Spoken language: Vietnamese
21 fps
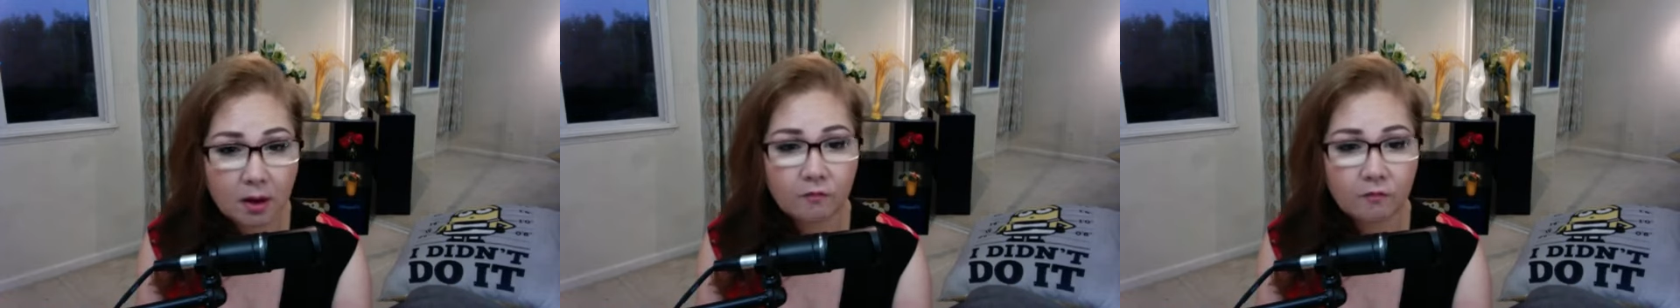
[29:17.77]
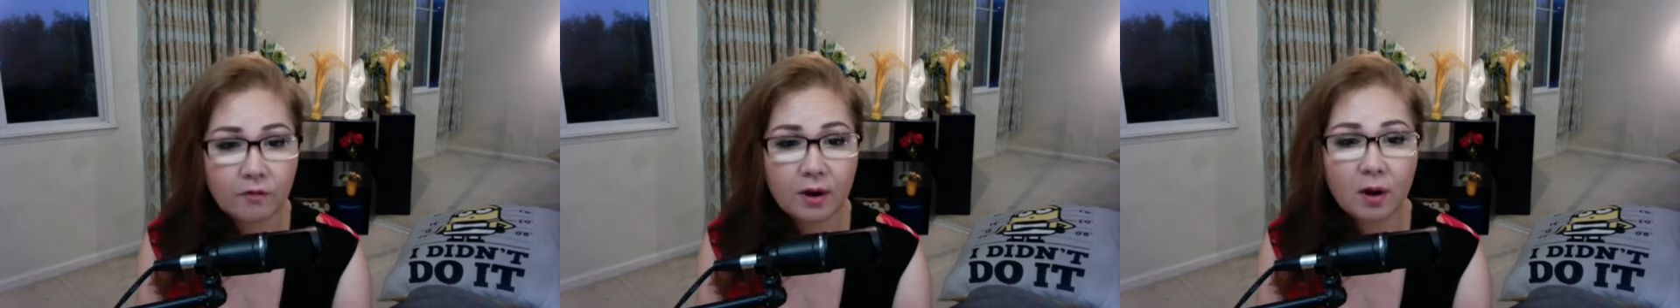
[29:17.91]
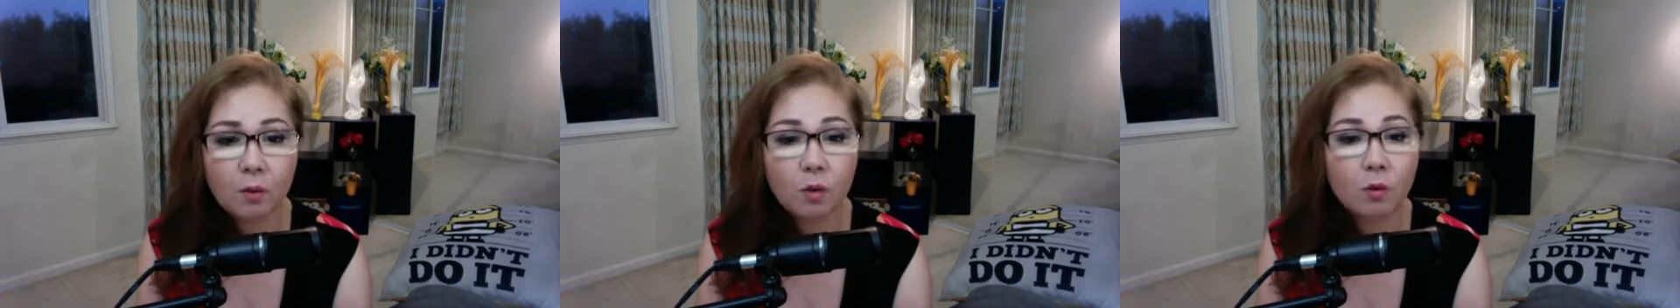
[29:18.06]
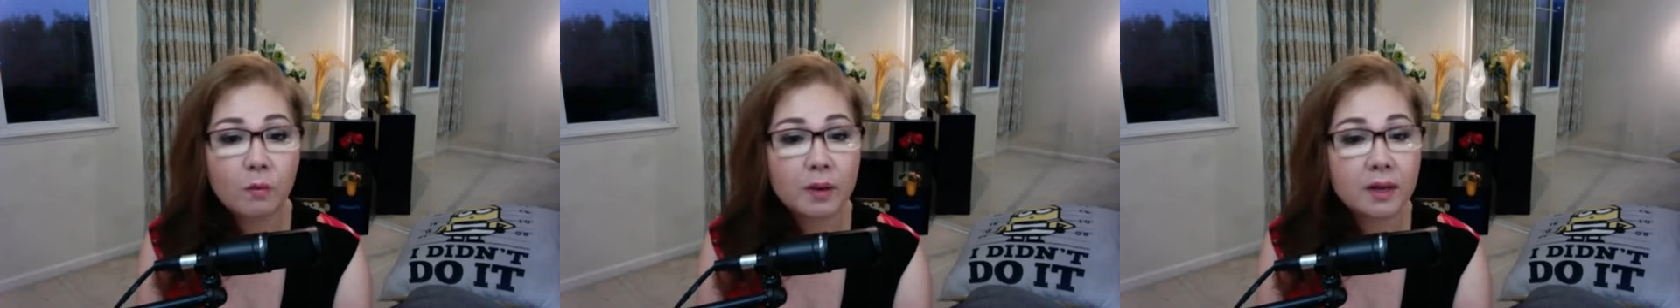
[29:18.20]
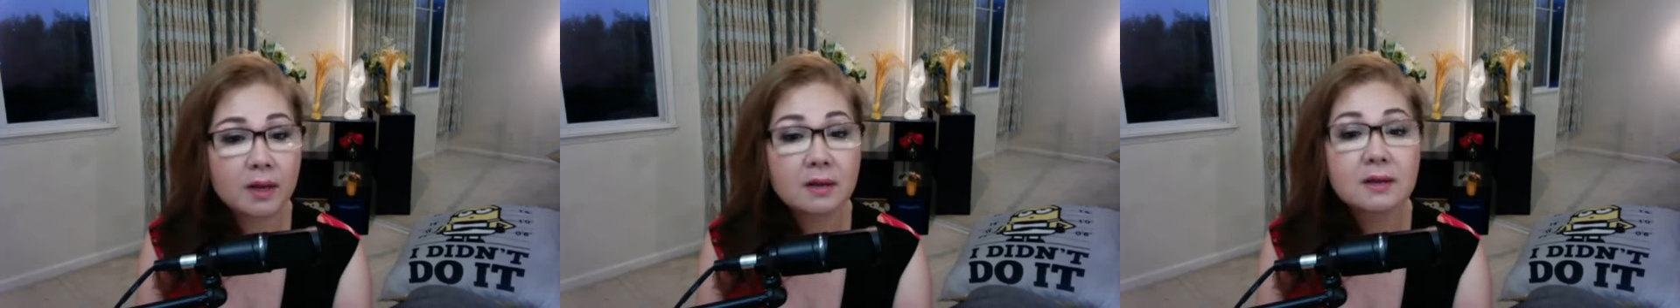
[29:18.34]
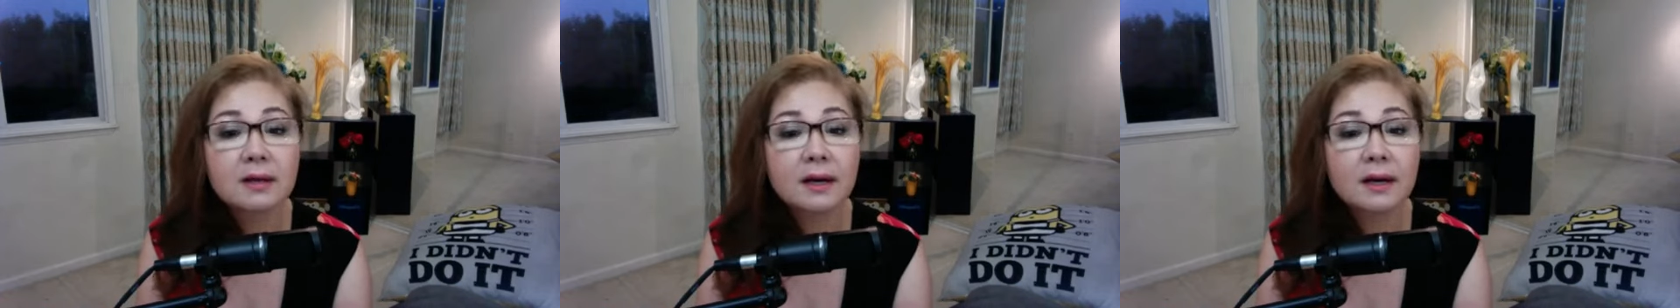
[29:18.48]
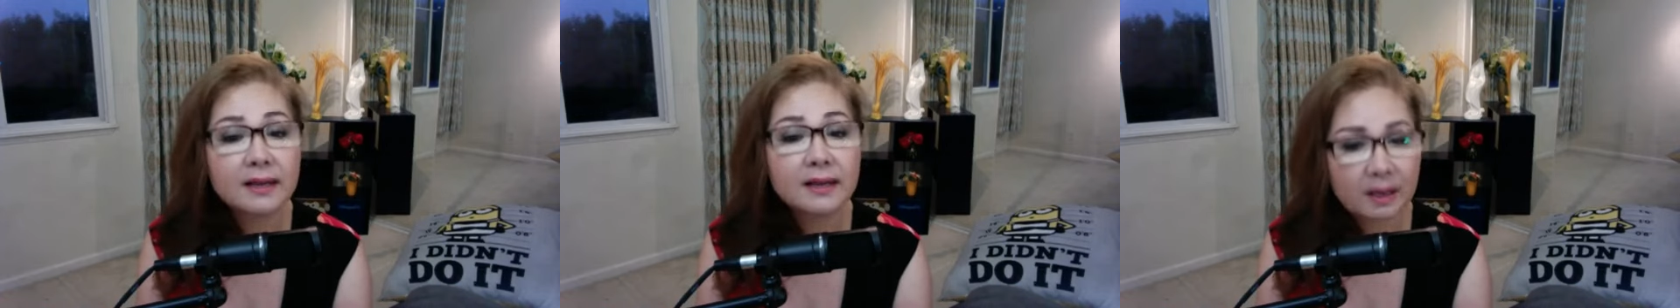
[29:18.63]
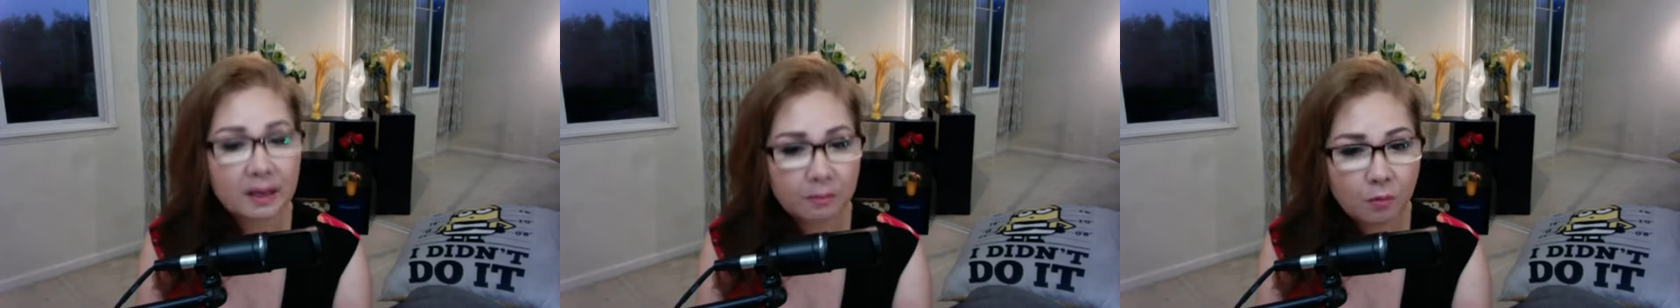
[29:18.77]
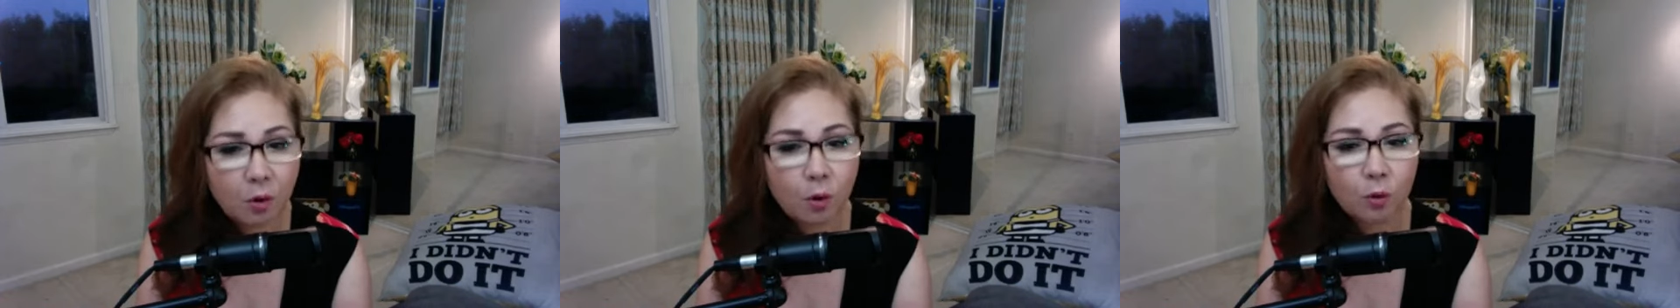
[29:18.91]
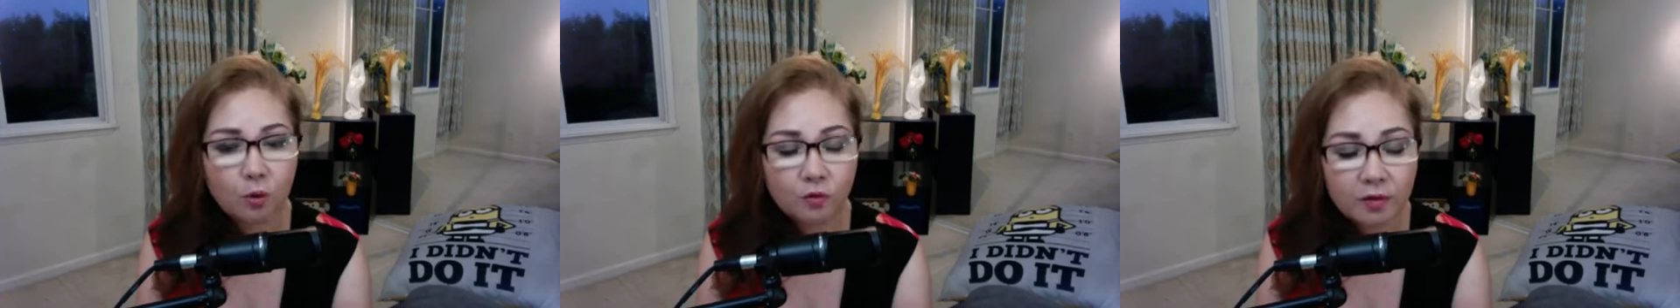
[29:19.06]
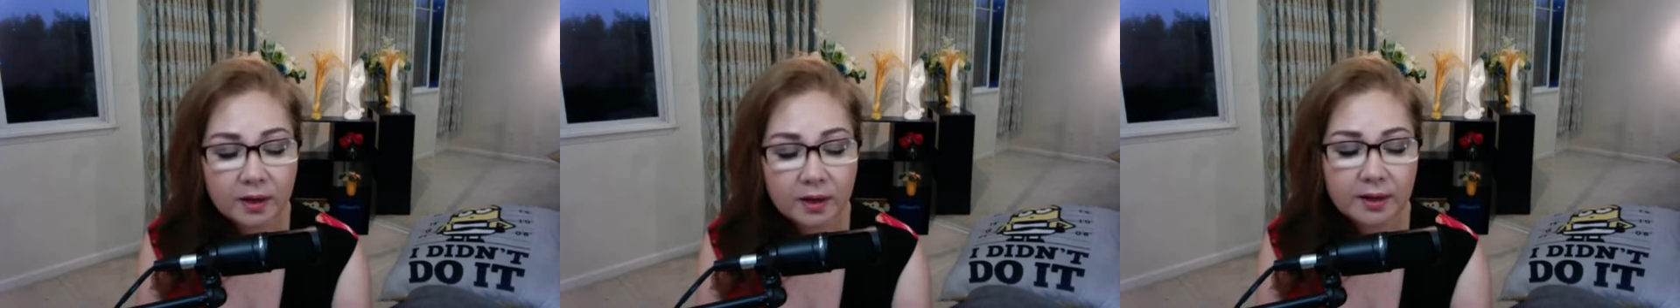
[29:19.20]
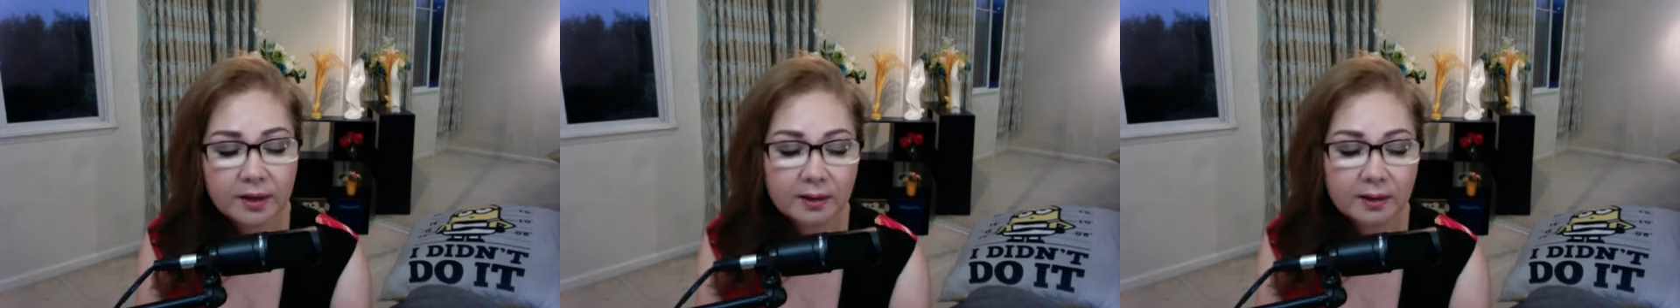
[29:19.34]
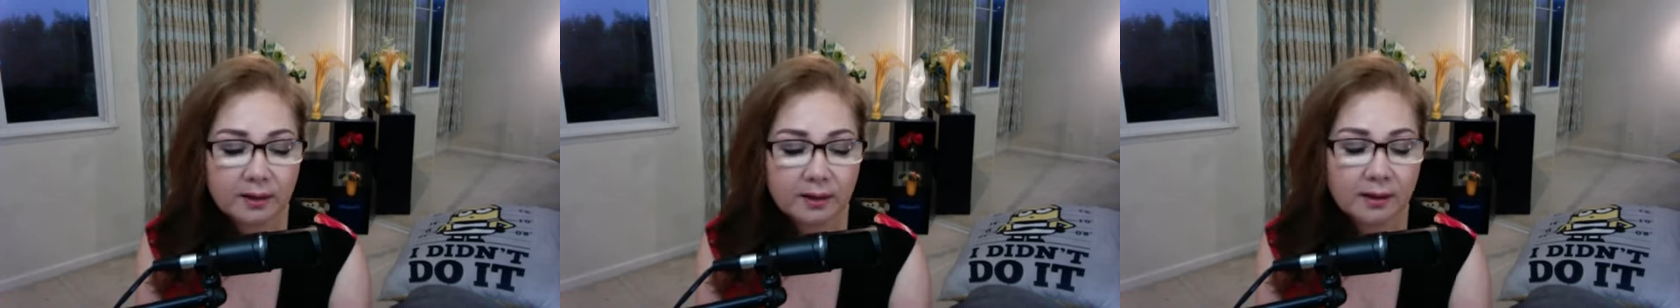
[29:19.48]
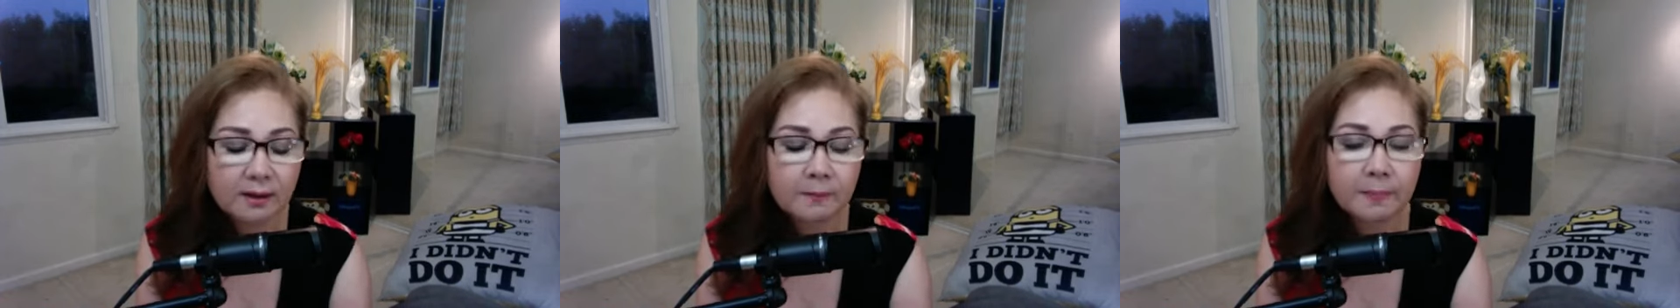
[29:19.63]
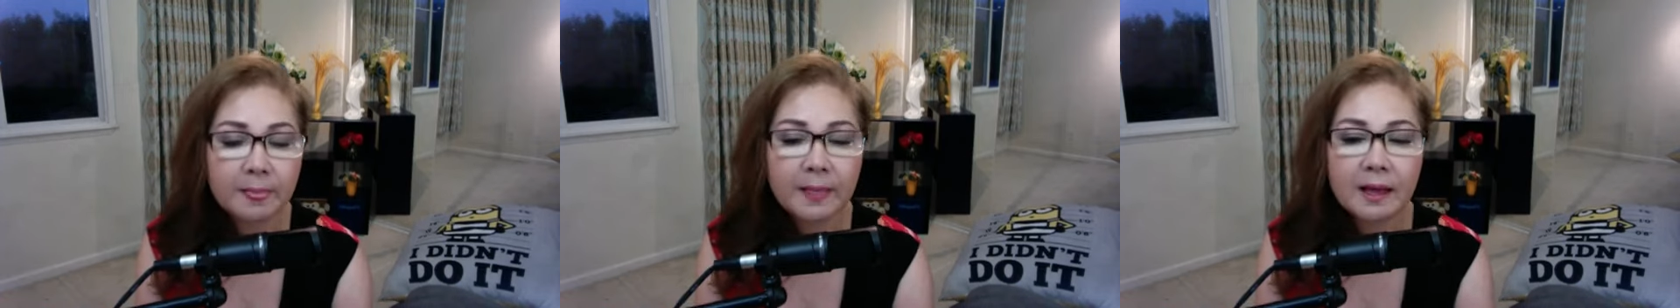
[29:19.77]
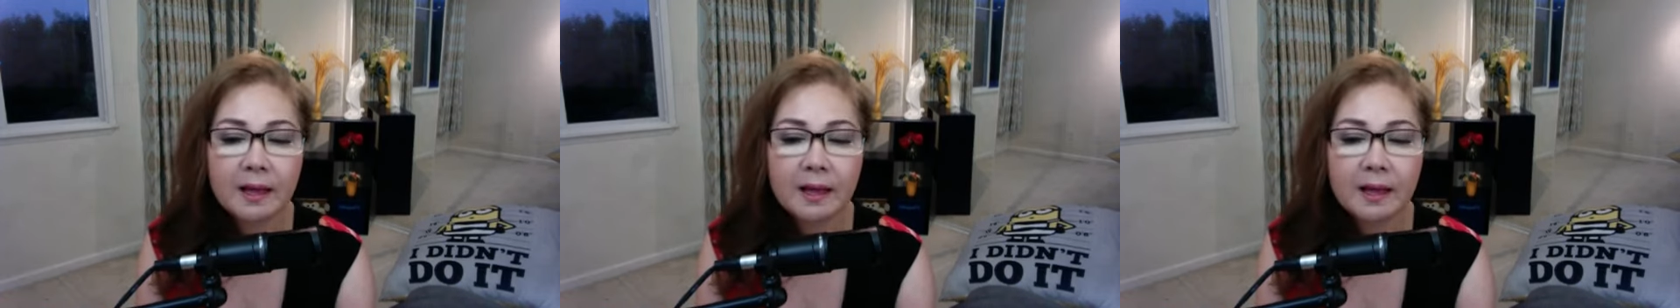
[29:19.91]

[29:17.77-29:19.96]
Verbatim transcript: và không có bị hư cái da môi quý vị đó.